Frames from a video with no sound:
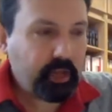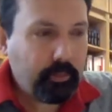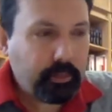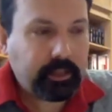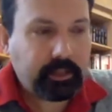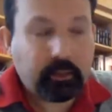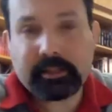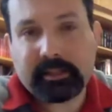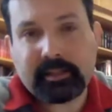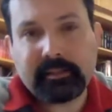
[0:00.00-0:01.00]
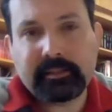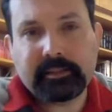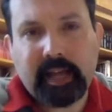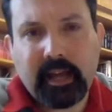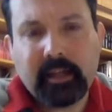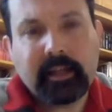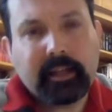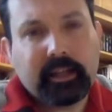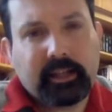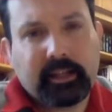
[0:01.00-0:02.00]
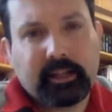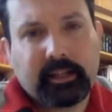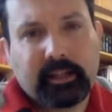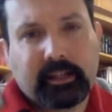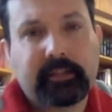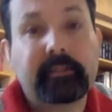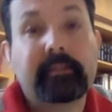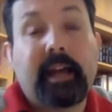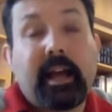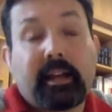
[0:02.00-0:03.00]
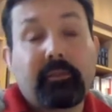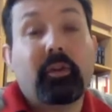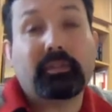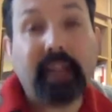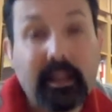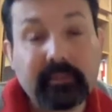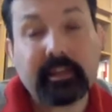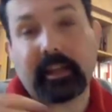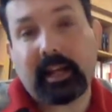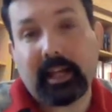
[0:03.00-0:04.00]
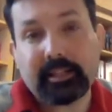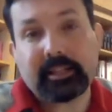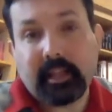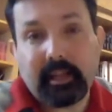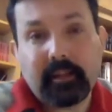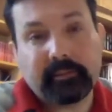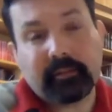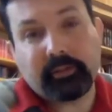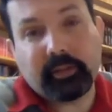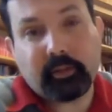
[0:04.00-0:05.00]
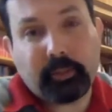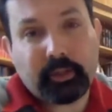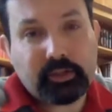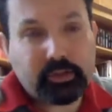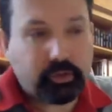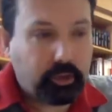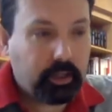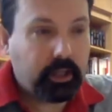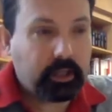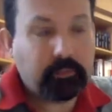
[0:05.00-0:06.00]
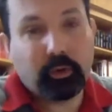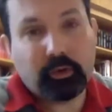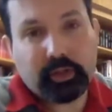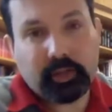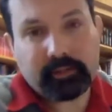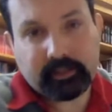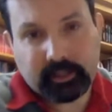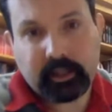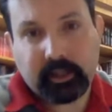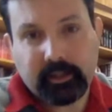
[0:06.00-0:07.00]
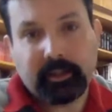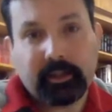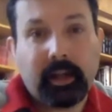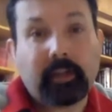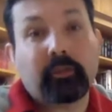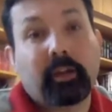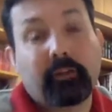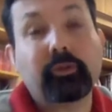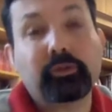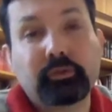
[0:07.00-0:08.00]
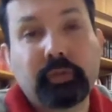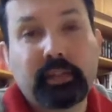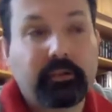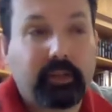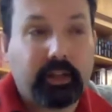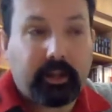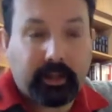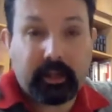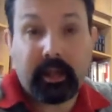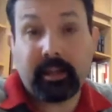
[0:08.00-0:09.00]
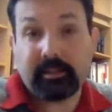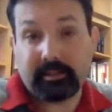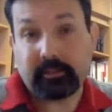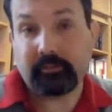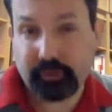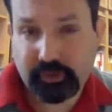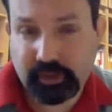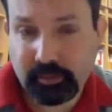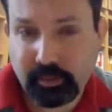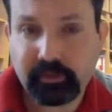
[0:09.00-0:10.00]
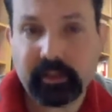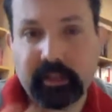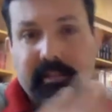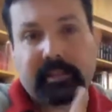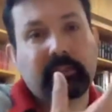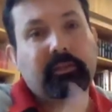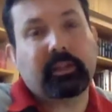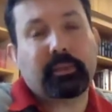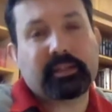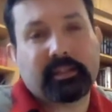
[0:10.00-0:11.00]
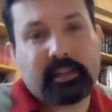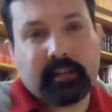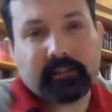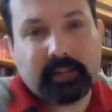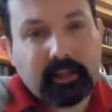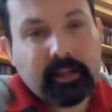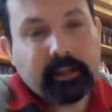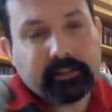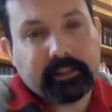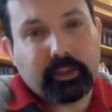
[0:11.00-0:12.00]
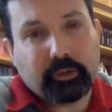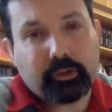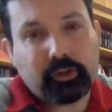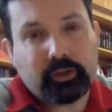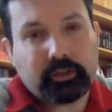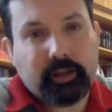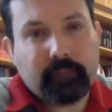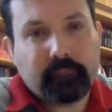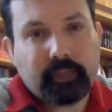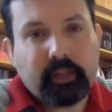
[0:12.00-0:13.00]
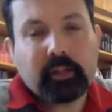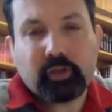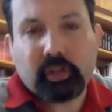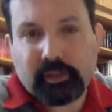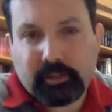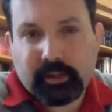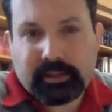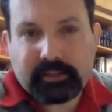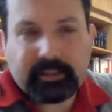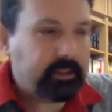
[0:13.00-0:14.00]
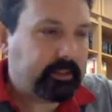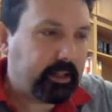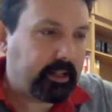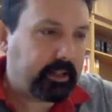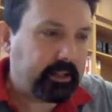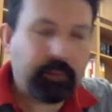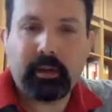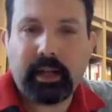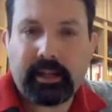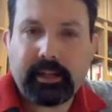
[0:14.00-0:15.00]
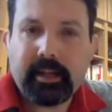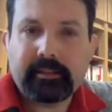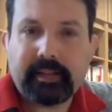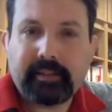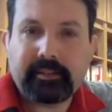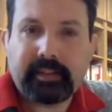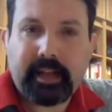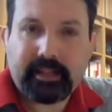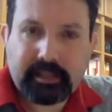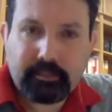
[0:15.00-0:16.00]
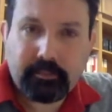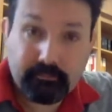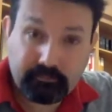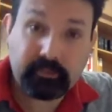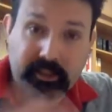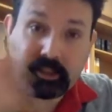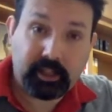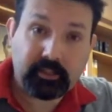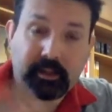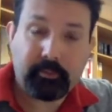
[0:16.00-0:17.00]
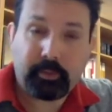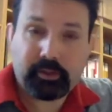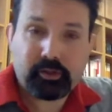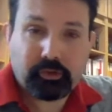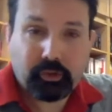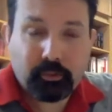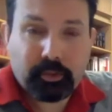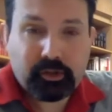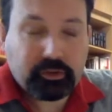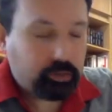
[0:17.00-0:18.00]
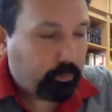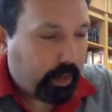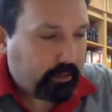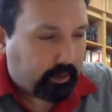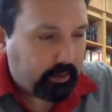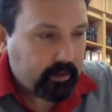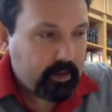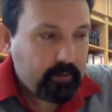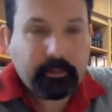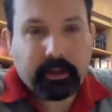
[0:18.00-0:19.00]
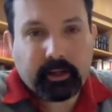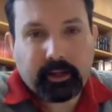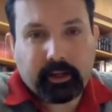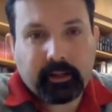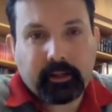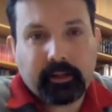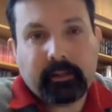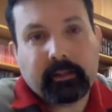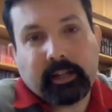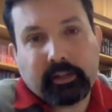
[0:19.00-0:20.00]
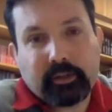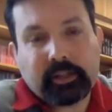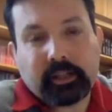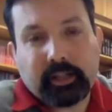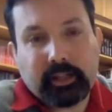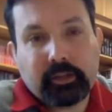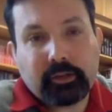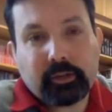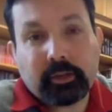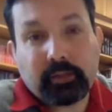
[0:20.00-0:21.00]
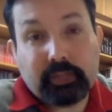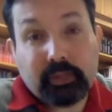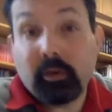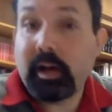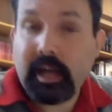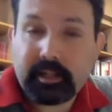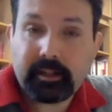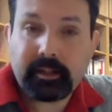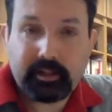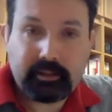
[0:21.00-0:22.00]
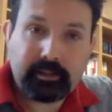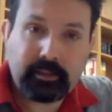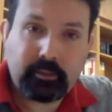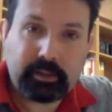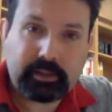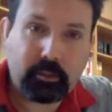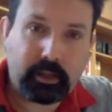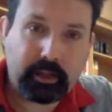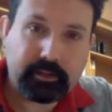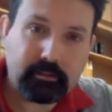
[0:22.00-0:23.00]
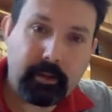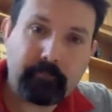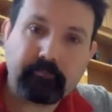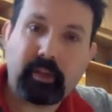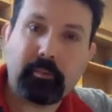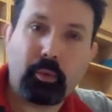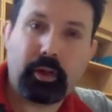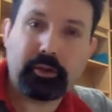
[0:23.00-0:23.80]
perché da questa santità eh, arrivano tante grazie davvero presso i bolognesi che eh, hanno la fortuna di avere, anzi forse la provvidenza, di avere questa santa nella loro città. Ci rifacciamo a Santa Caterina e chiediamo a lei tante grazie da chiedere presso, presso Dio Padre per eh, nostra, il nostro cammino anche di questa Quaresima. Buona